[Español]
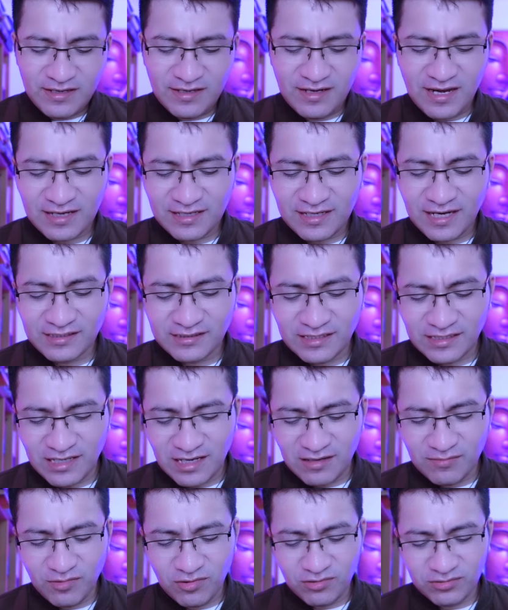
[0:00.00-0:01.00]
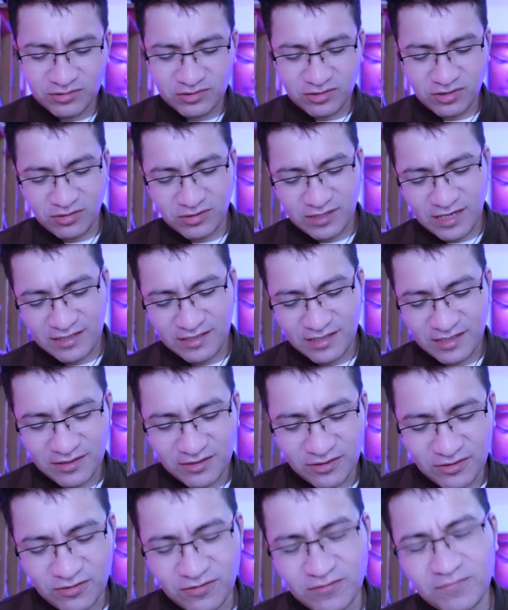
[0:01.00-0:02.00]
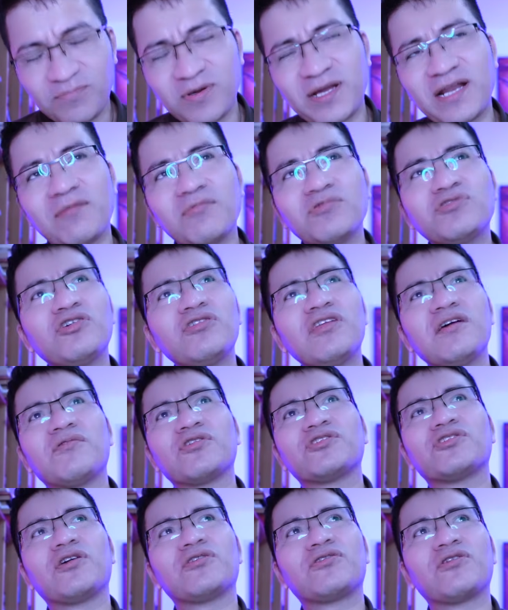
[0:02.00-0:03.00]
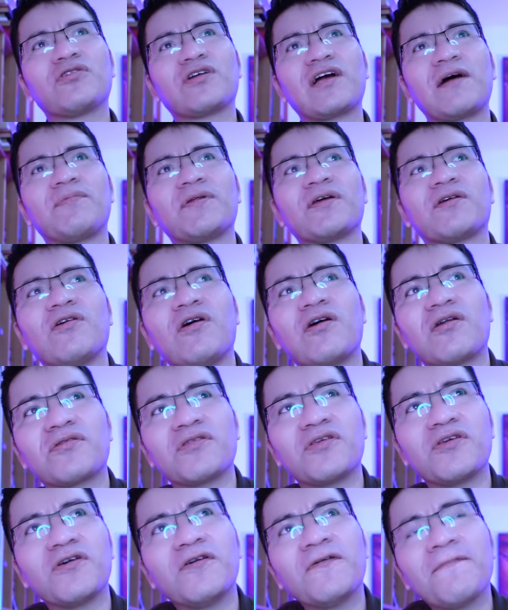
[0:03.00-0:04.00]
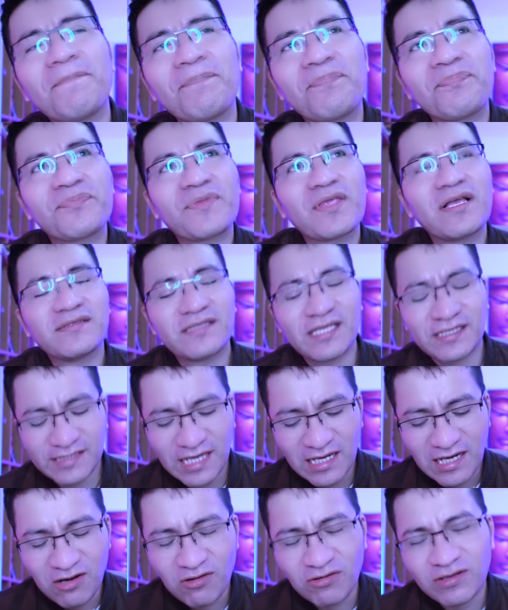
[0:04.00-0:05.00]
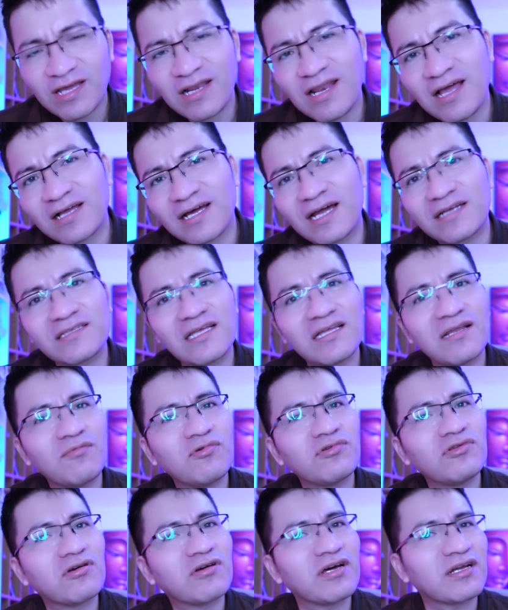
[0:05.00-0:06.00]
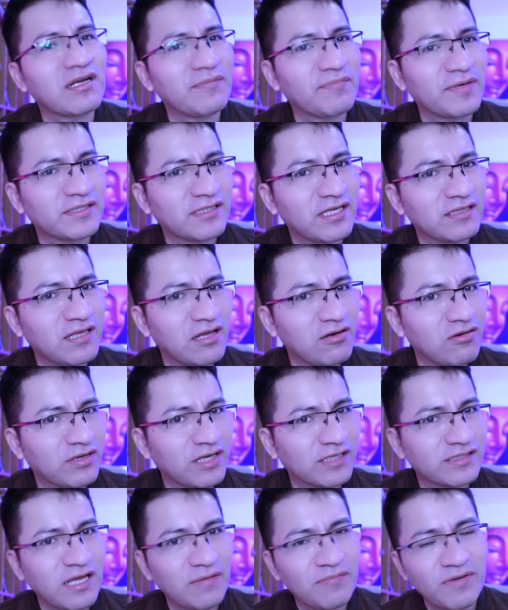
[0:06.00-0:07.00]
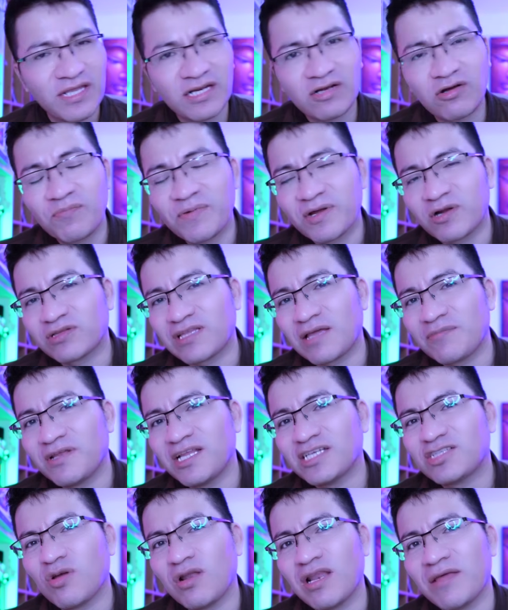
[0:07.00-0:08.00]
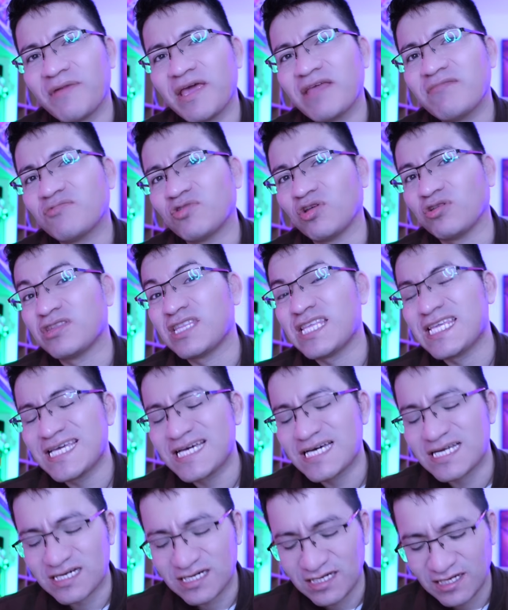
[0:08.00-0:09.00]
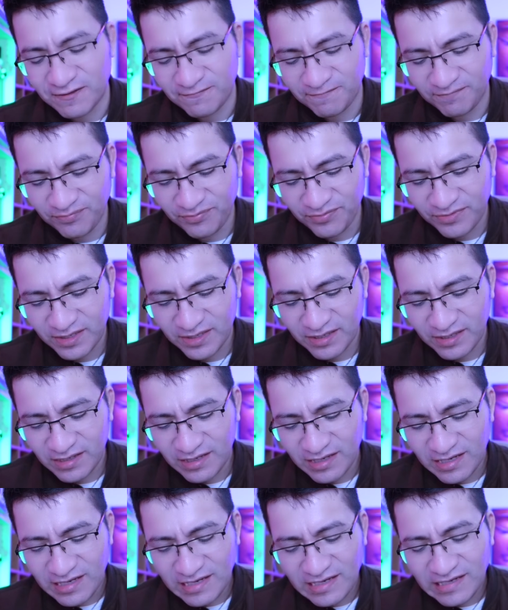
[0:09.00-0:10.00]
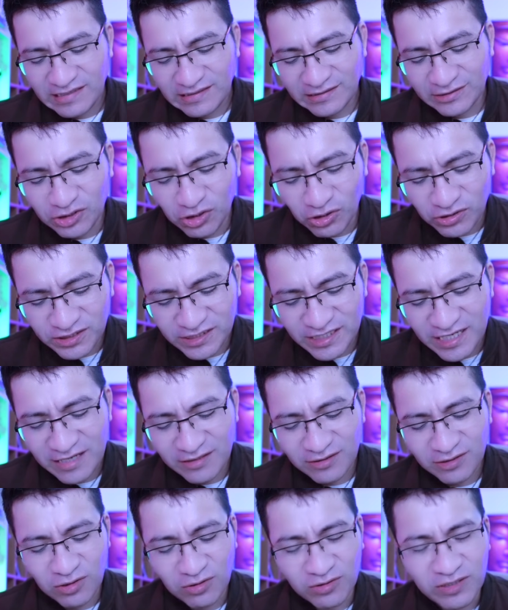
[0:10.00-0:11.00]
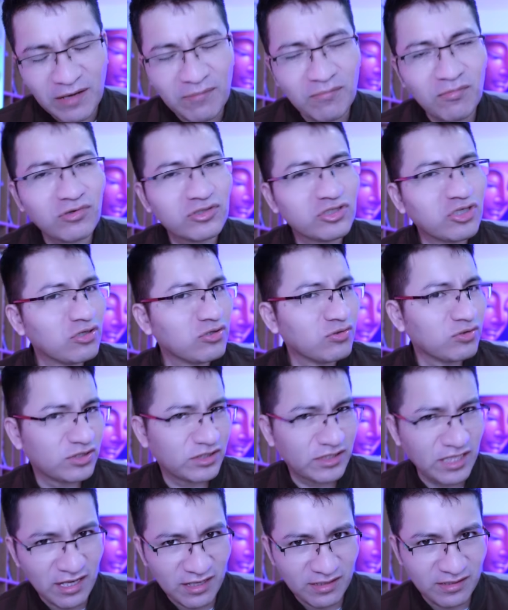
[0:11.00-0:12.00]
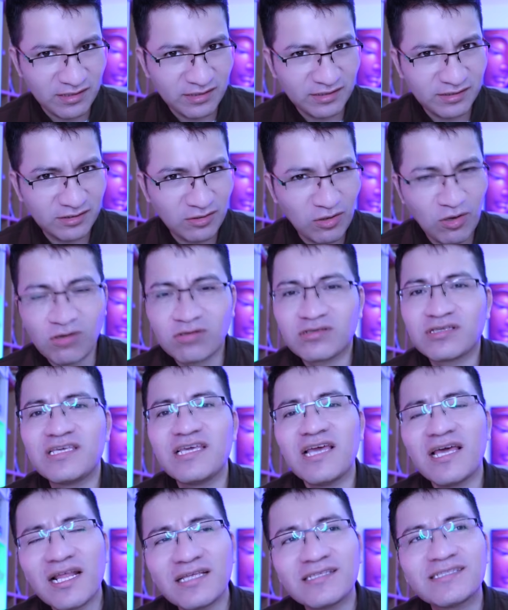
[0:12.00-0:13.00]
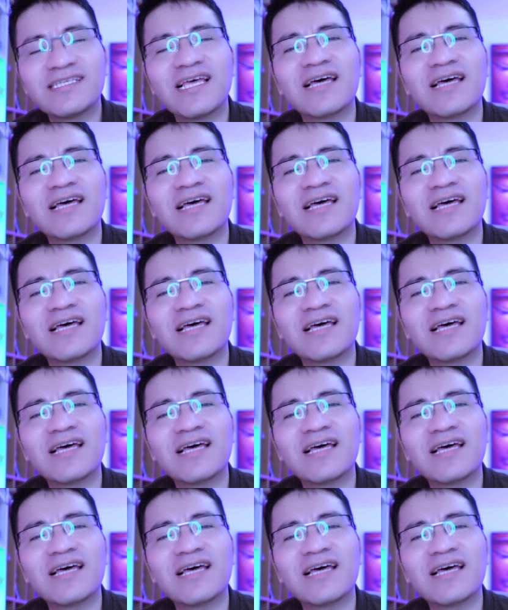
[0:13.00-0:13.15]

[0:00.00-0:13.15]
La carta del mundo, cariño. Para muchos de vosotros, Capricornio, te sale lo que es la carta del mundo que representa lo que es a Virgo, pero también es tu elemento, tierra. Yo siento que muchos de ustedes o quieren